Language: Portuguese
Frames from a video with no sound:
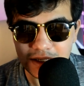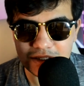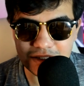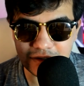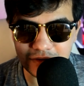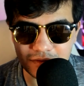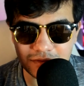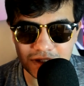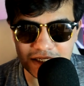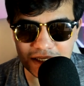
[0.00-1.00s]
Então,
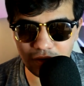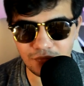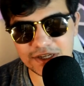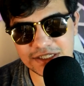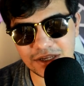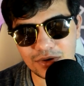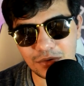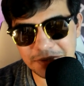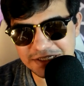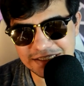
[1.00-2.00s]
é, não faz que nem eu não,
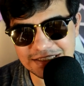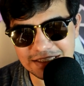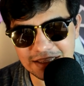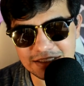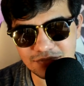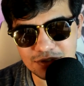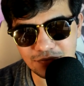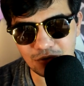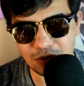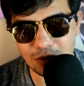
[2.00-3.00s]
pesquisa, tá? Se você for
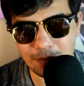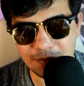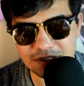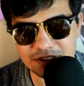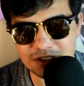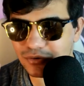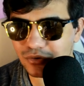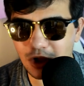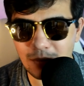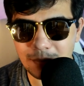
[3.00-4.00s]
colocar uma plantinha,
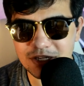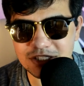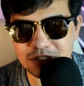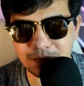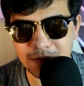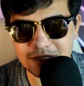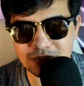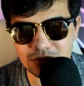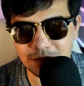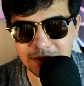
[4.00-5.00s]
coloca uma plantinha de plástico,
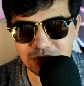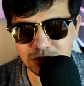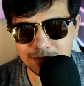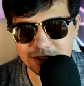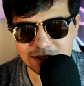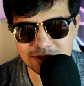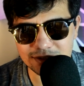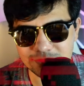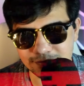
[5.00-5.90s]
também ajuda bastante.